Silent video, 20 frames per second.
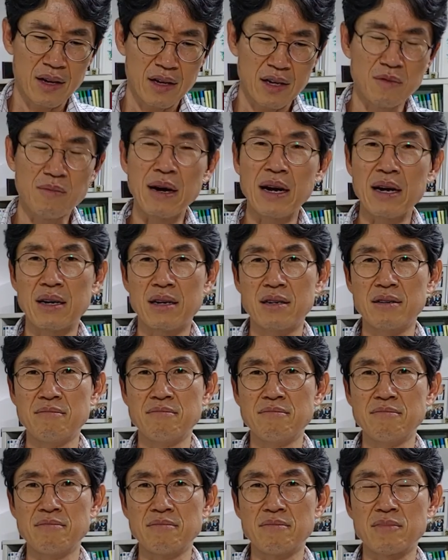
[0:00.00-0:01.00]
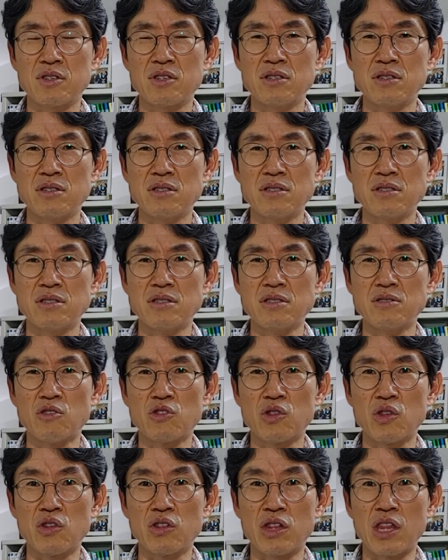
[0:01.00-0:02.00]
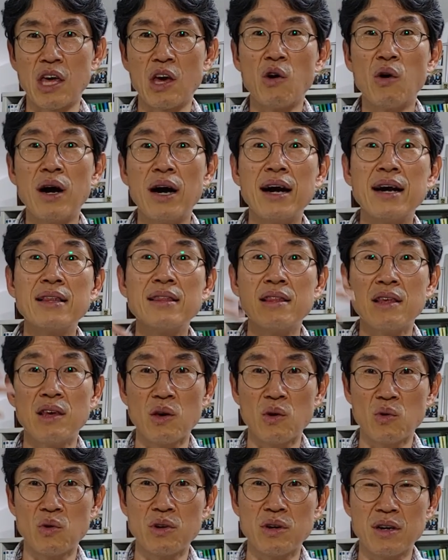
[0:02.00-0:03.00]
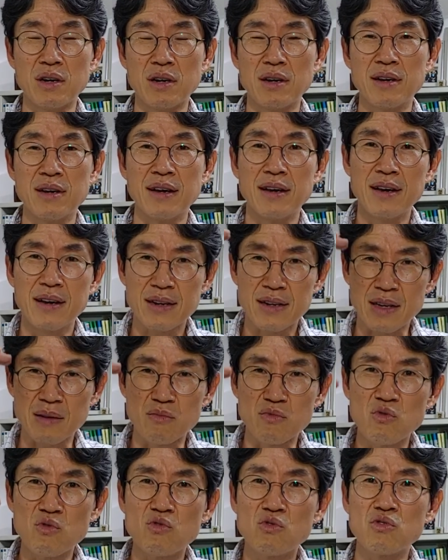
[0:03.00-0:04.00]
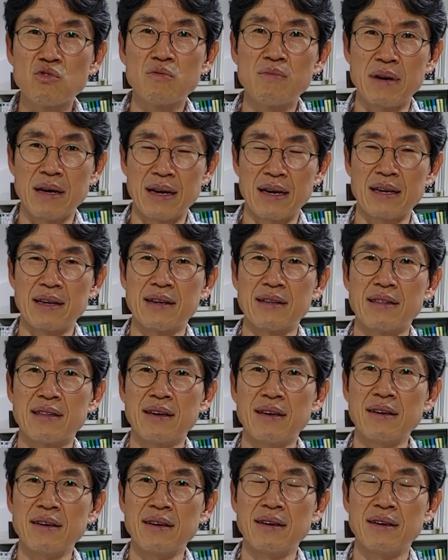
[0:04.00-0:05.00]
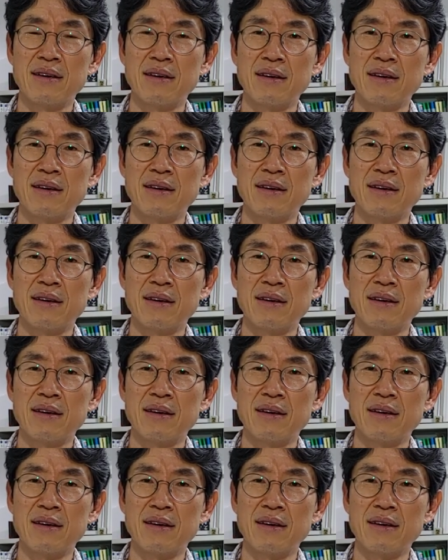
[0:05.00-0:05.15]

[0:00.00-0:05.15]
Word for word: 그만큼 그 어떤 대화한 내용을 그렇게 문구로 만길 때,